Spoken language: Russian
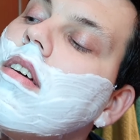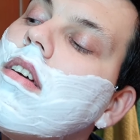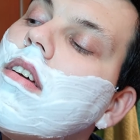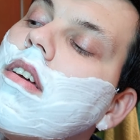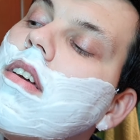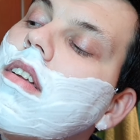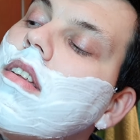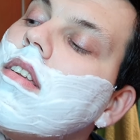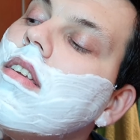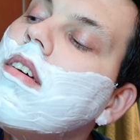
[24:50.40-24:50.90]

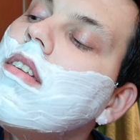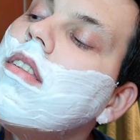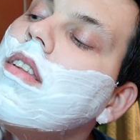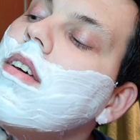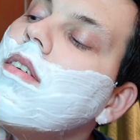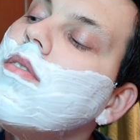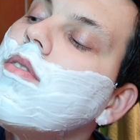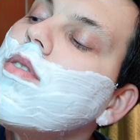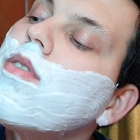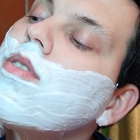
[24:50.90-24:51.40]
и не
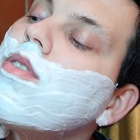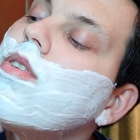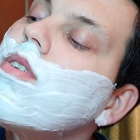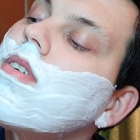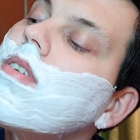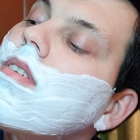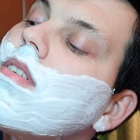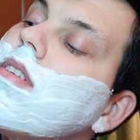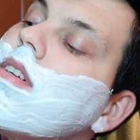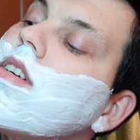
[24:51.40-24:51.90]
довел до
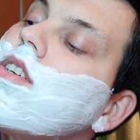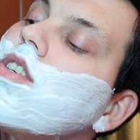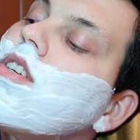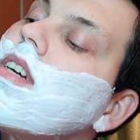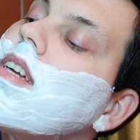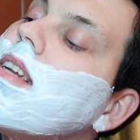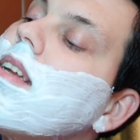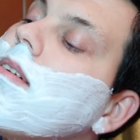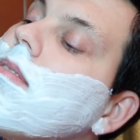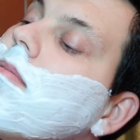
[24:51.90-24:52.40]

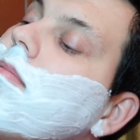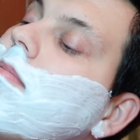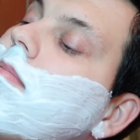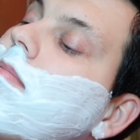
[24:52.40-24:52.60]
раздражения.